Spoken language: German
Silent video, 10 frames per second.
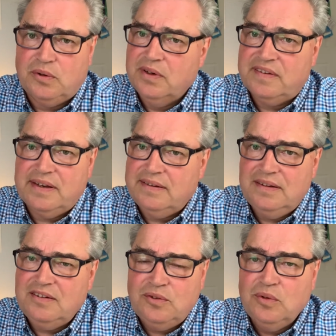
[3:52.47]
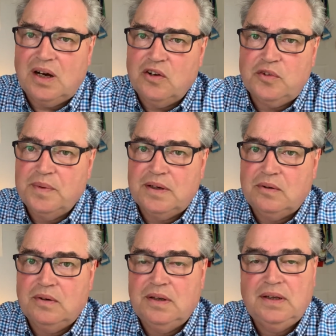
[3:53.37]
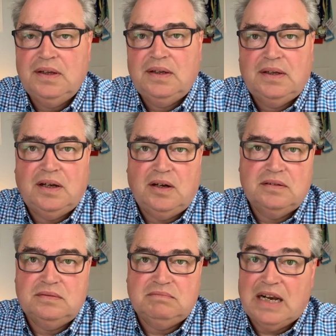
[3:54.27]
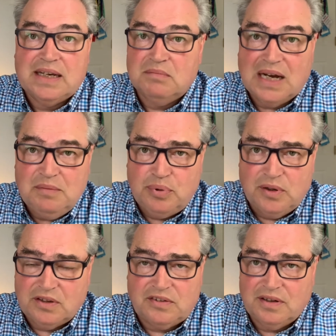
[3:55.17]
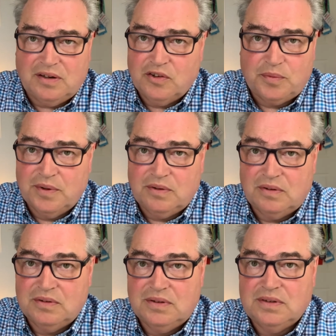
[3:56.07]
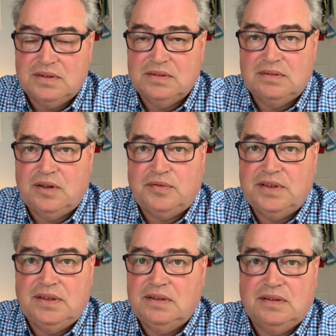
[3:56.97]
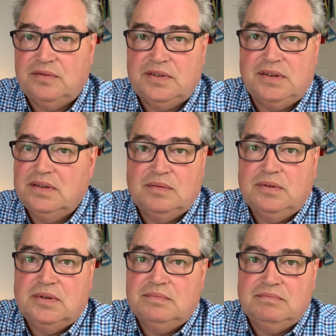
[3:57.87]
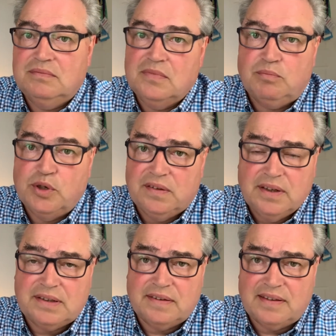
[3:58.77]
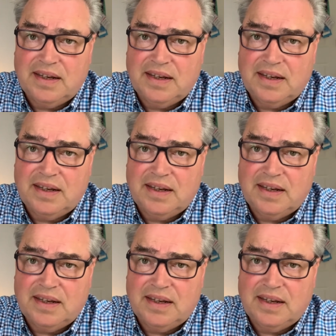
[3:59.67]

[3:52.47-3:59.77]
Und es hätte nicht nur Auswirkungen, ähm, allgemeinpolitische Auswirkungen äh, auf die, auf die ähm, Politik des